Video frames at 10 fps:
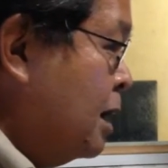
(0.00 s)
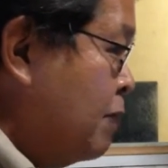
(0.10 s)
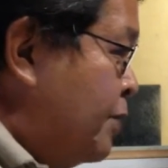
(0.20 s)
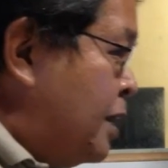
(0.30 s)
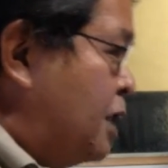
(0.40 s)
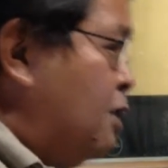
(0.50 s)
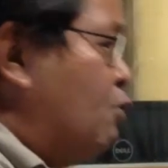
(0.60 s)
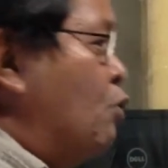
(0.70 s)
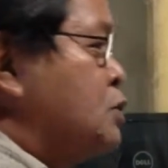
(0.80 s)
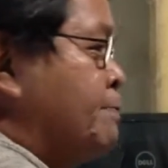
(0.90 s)
Even it
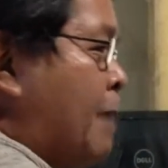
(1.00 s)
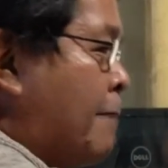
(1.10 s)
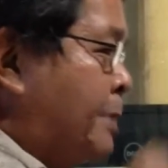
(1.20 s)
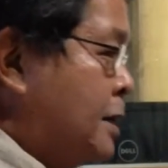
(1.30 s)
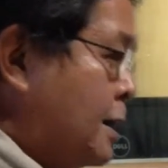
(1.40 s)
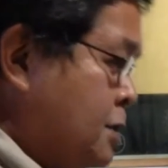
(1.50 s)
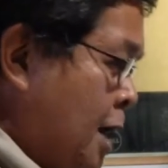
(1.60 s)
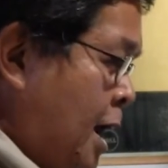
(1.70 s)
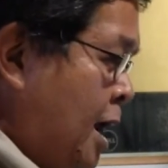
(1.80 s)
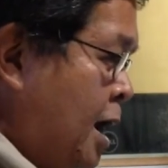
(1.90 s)
goes back pa na
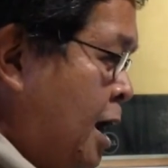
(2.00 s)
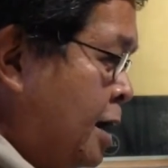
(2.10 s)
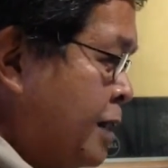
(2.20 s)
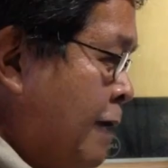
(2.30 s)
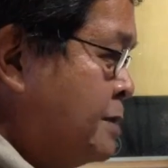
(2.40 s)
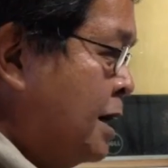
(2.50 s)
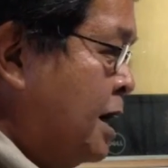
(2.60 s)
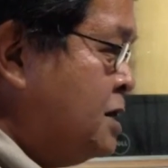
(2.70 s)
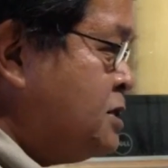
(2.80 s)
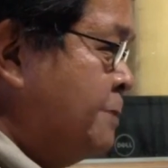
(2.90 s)
sa uh, times ng
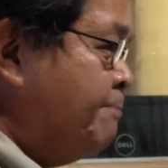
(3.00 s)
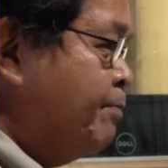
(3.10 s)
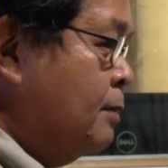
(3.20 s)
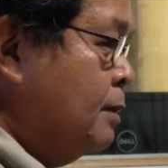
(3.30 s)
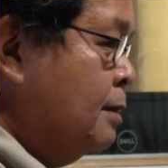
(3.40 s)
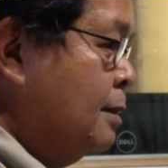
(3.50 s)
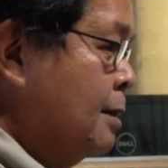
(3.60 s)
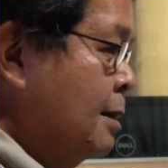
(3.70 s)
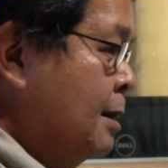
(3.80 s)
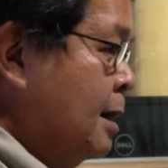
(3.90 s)
Egypt
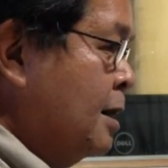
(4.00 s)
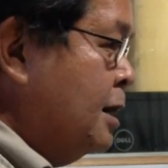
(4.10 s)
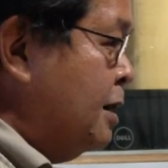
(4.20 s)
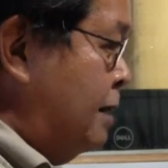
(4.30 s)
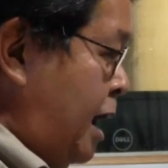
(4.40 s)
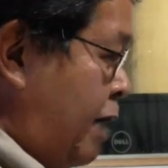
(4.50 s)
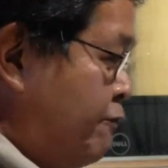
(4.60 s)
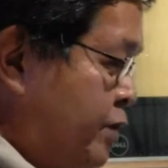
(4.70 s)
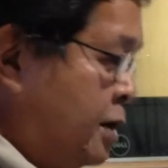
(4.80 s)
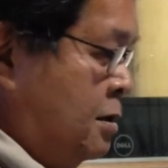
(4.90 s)
did
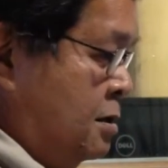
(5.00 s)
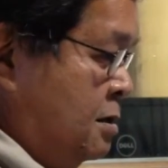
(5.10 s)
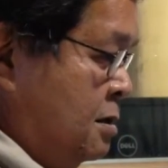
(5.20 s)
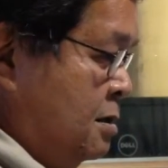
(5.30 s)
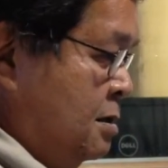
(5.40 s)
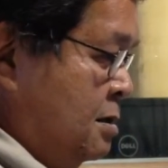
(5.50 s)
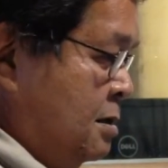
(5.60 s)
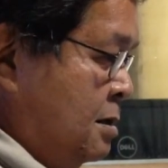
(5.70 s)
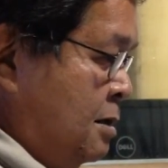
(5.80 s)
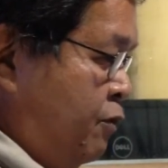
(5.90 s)
ever
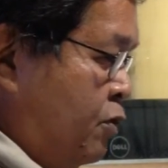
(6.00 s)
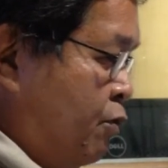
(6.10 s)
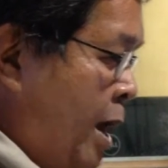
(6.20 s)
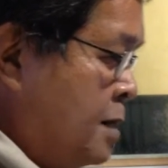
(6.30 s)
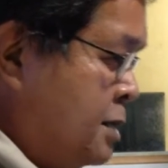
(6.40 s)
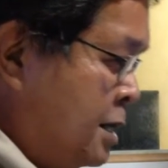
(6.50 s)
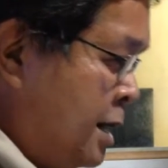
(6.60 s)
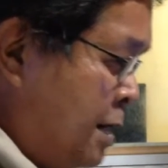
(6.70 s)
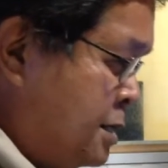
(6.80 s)
for once in uh,